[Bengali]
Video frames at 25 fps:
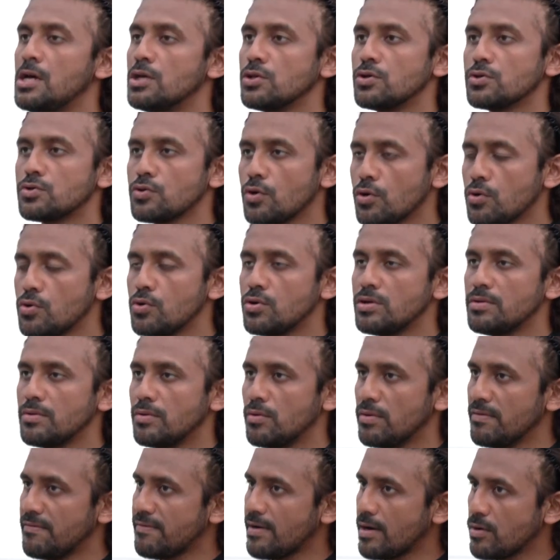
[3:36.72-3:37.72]
তো তখন
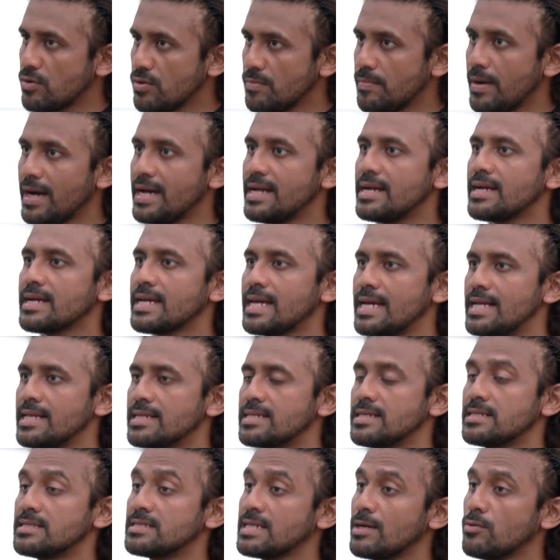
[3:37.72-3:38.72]
ওই ফারুক ভাইরা
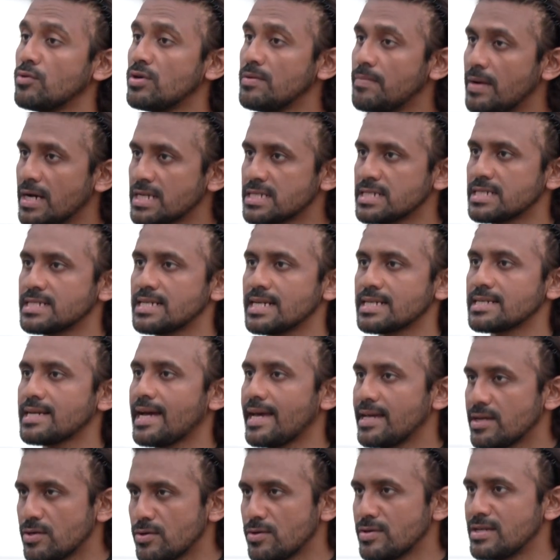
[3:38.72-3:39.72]
খেলতেন ওই বাসাটা একটা
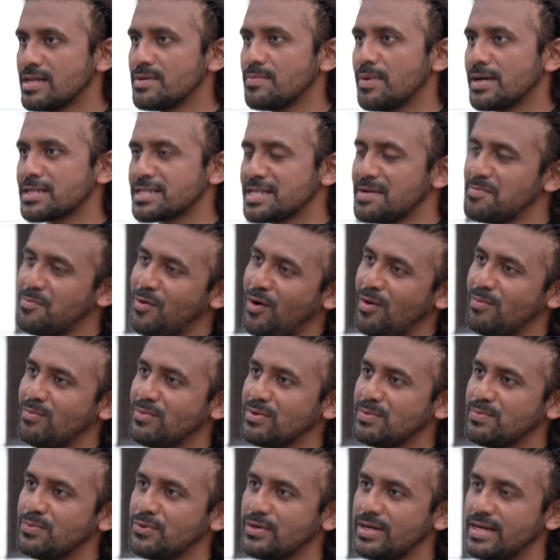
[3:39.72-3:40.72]
আইকনিক বাসা
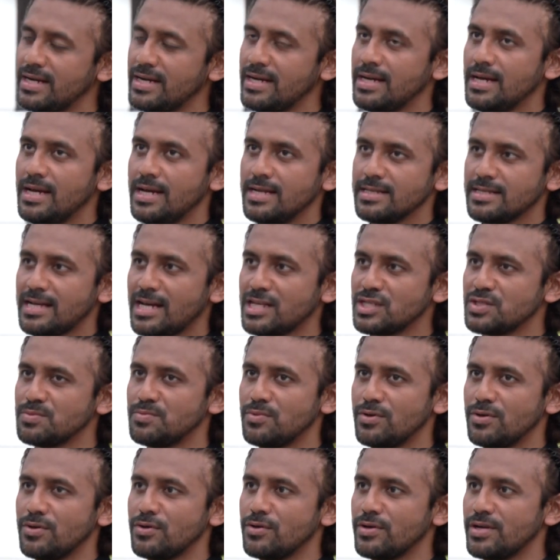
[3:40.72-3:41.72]
মোহাম্মদপুরের
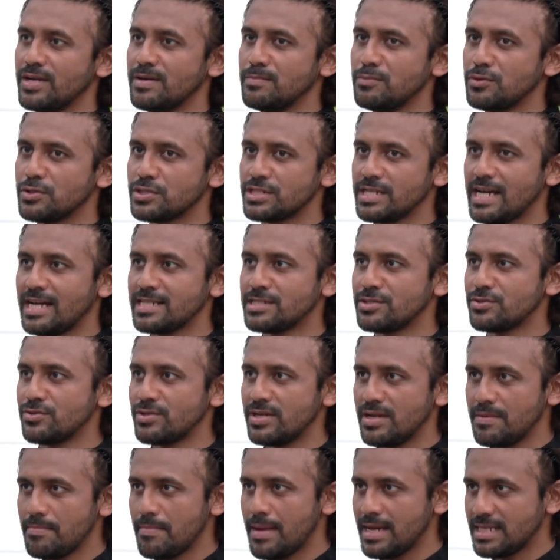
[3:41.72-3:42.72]
তাজমহল রোড এবং শাহজাহান
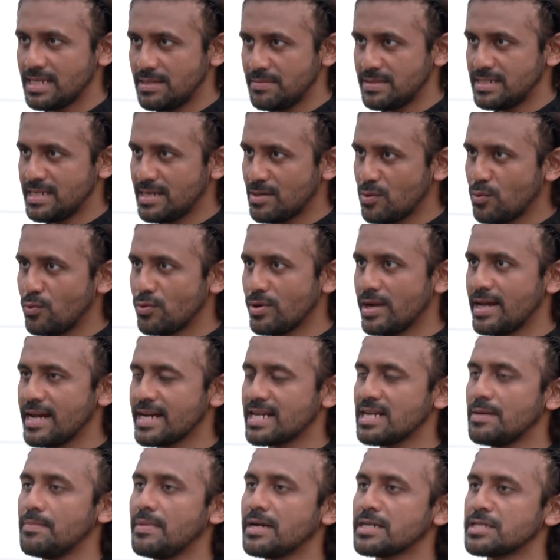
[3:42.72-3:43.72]
রোডের মাঝামাঝি কোনো
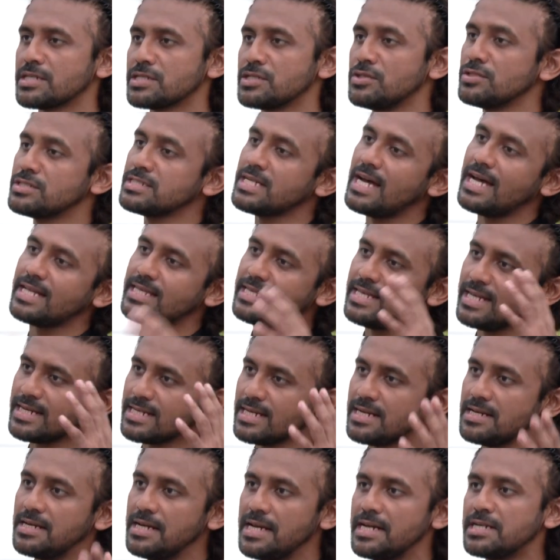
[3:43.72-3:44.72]
একটা বাসা ছিল ছাদে
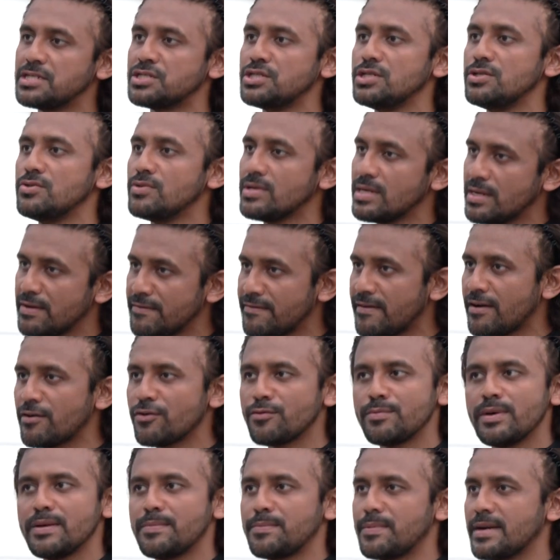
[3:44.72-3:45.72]
একটা নেট ছিল ওখানে
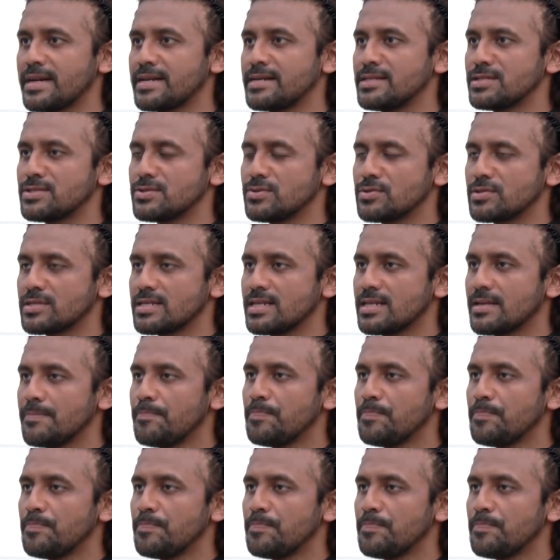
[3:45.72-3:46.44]
ফারুক ভাই প্র্যাকটিস করতেন